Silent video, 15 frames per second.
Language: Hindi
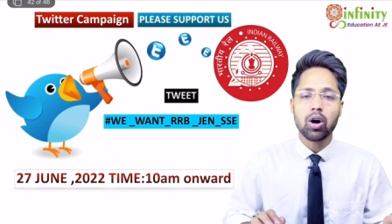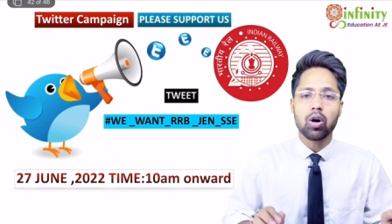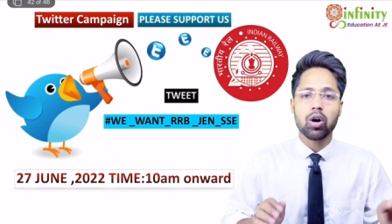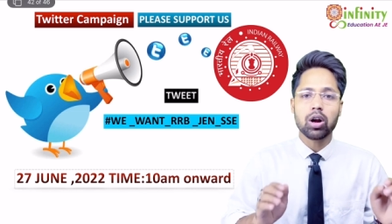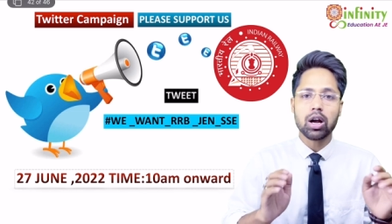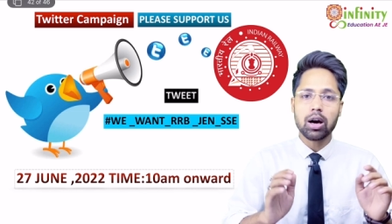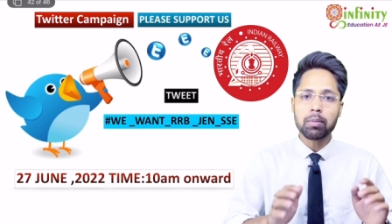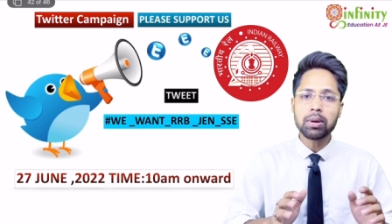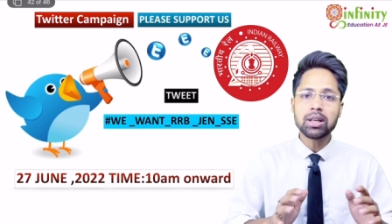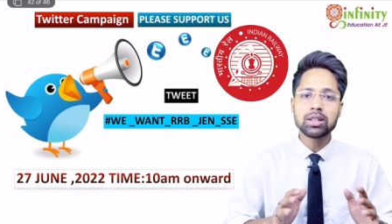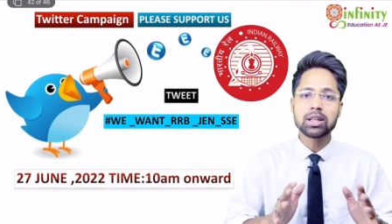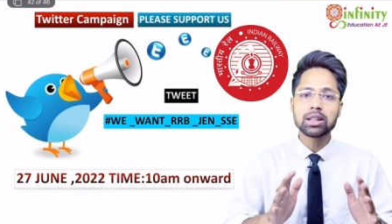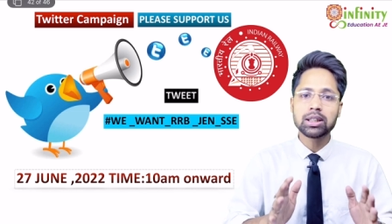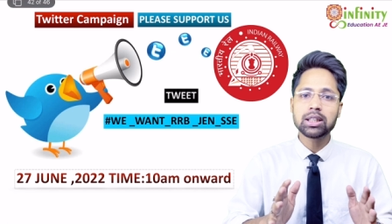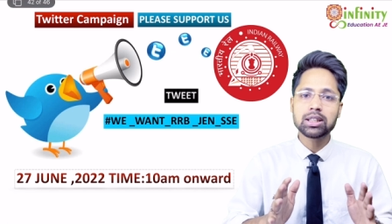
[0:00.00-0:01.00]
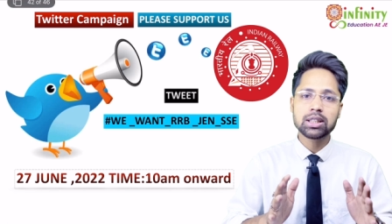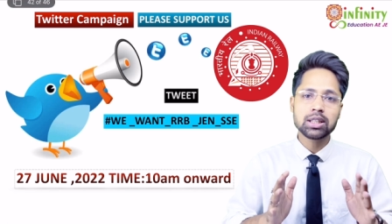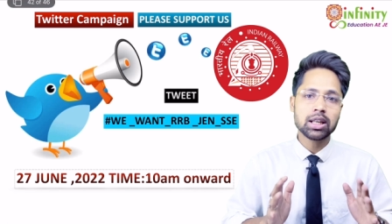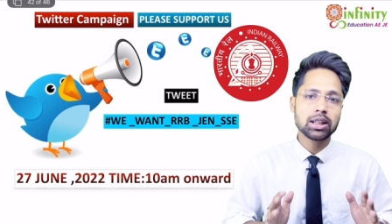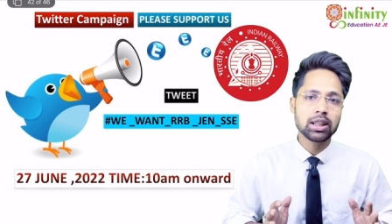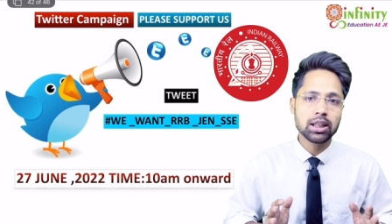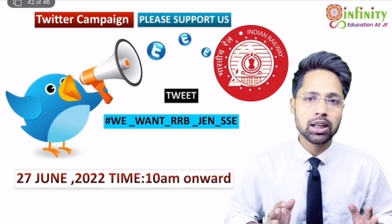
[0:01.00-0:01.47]
और अभी जल्दी से
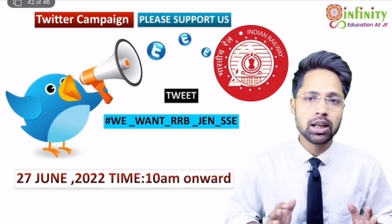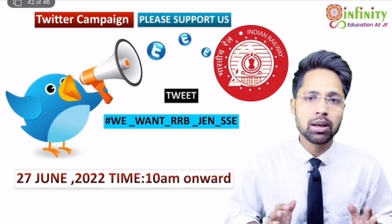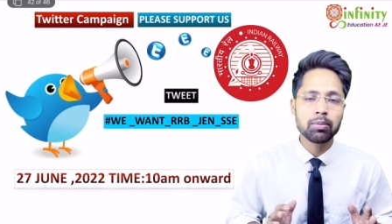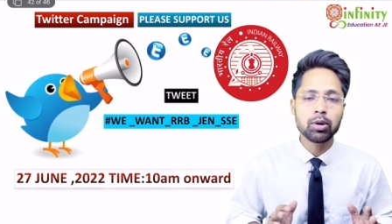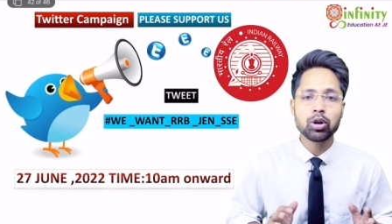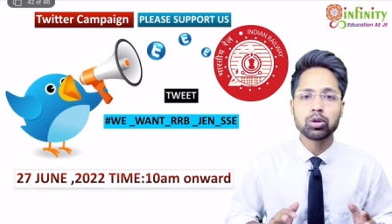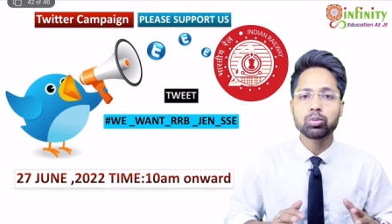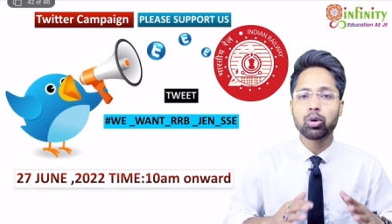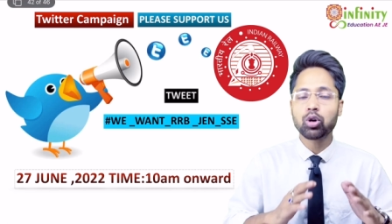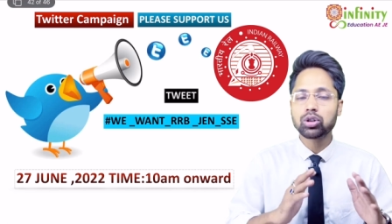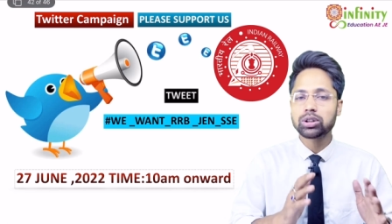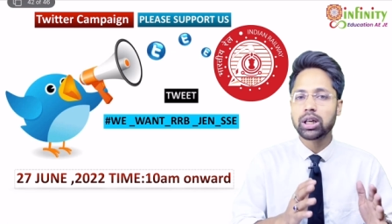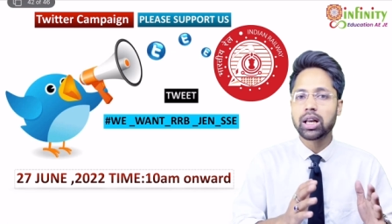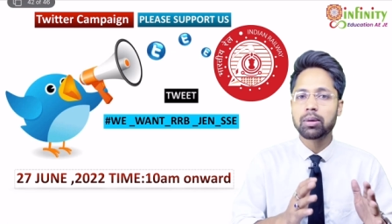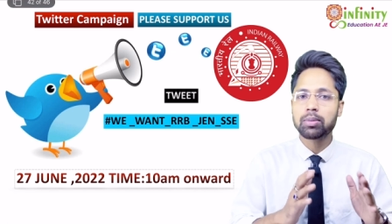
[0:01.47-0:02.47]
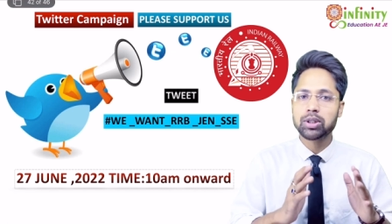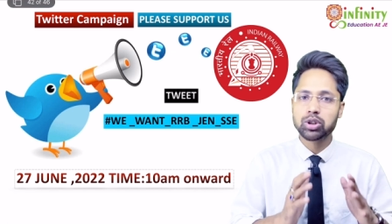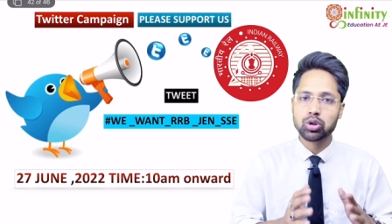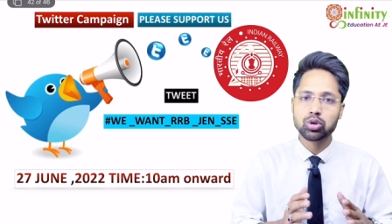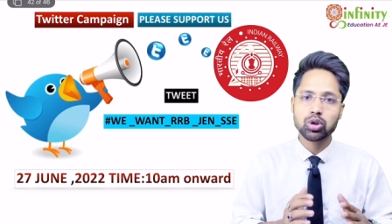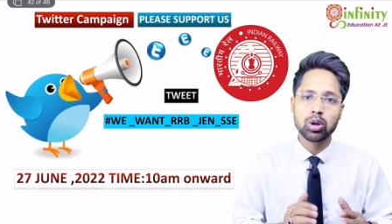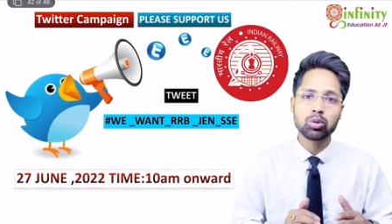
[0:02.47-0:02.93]
जल्दी करें बिकॉज बहुत सारे
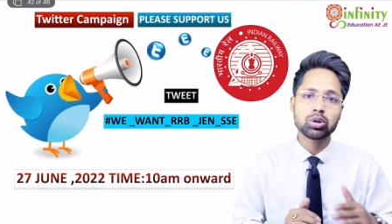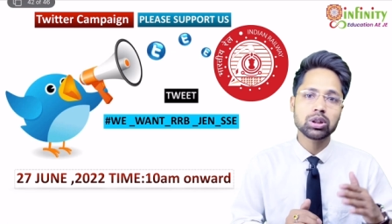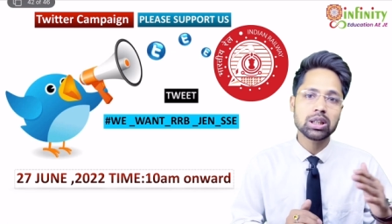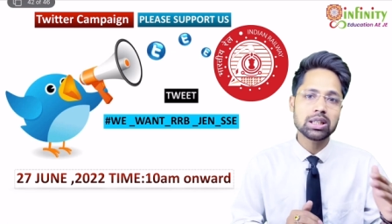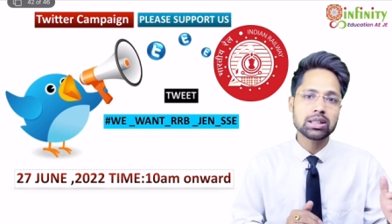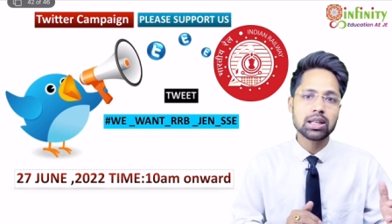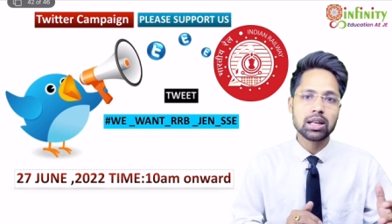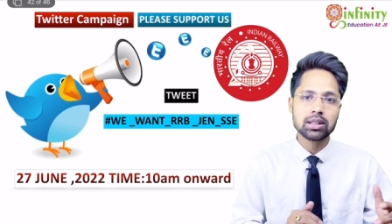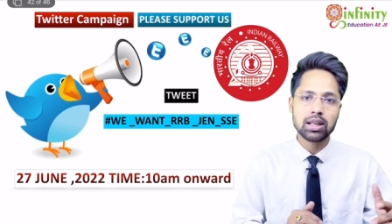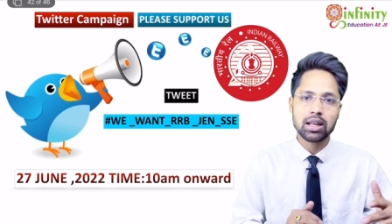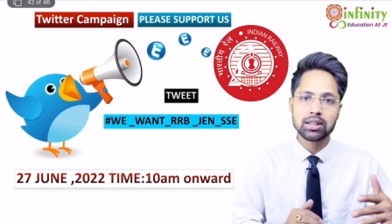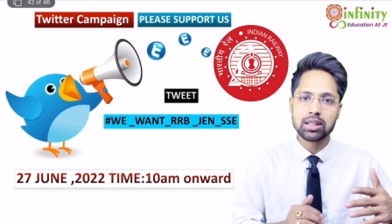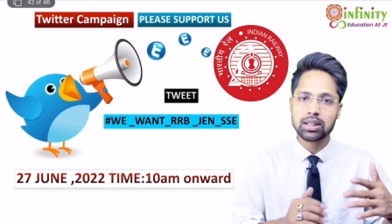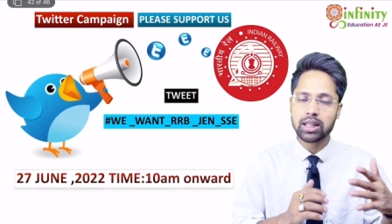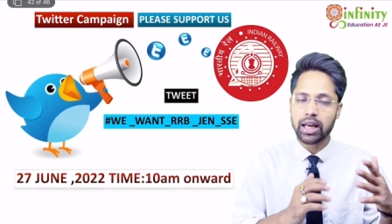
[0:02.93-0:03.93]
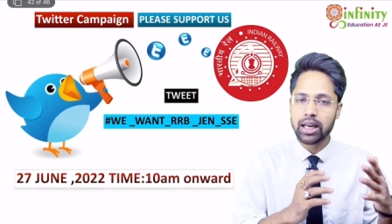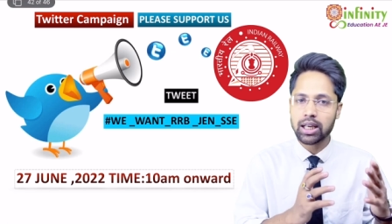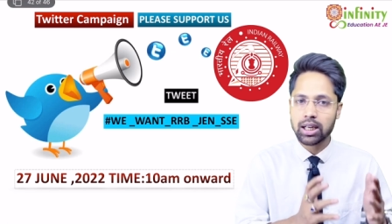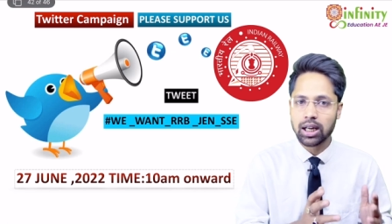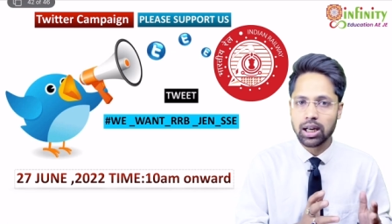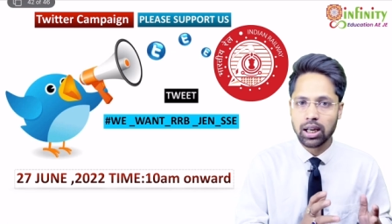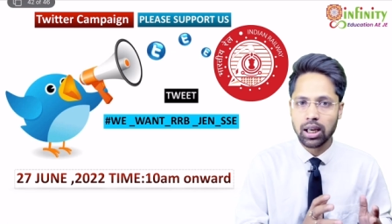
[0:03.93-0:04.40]
बच्चे जो है वो तीन चार साल से तैयारी
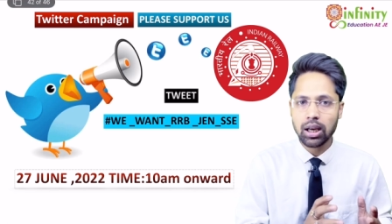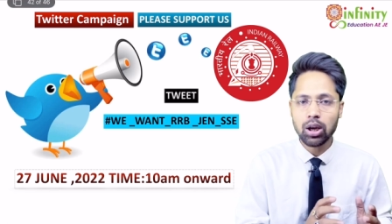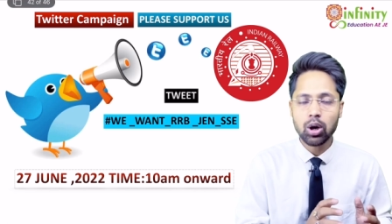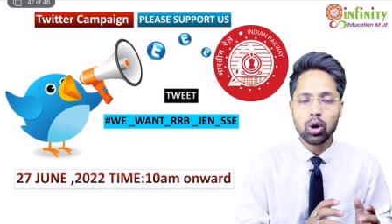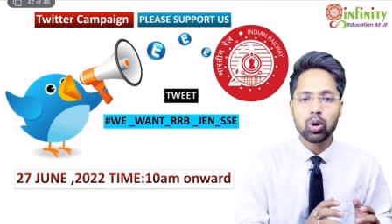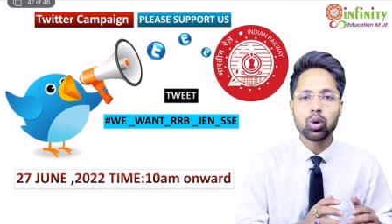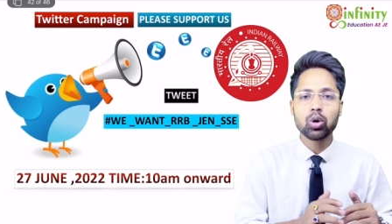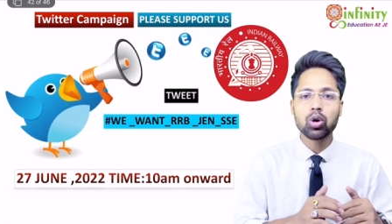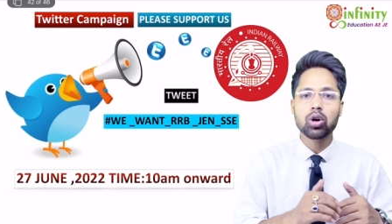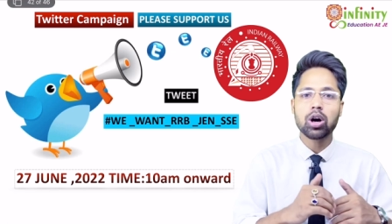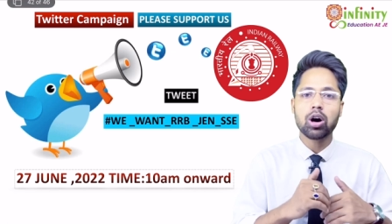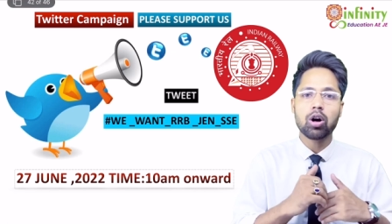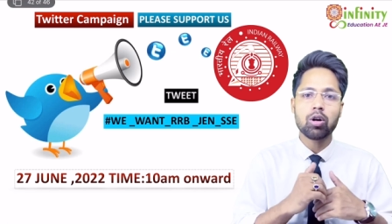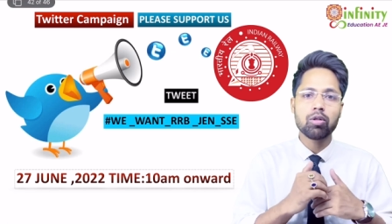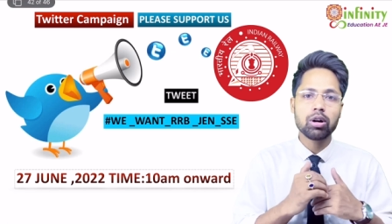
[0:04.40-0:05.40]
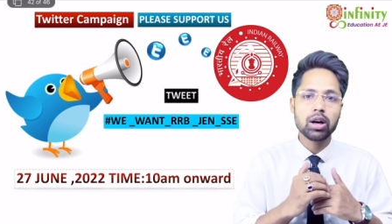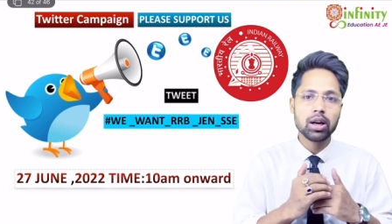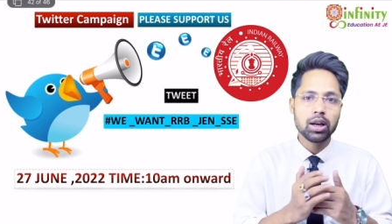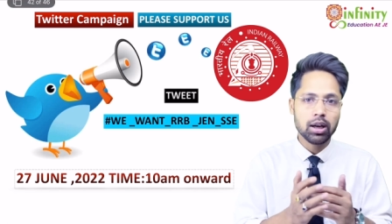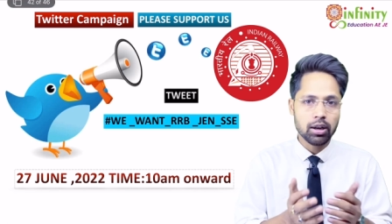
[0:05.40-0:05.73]
कर रहे हैं उन लोग का ओवर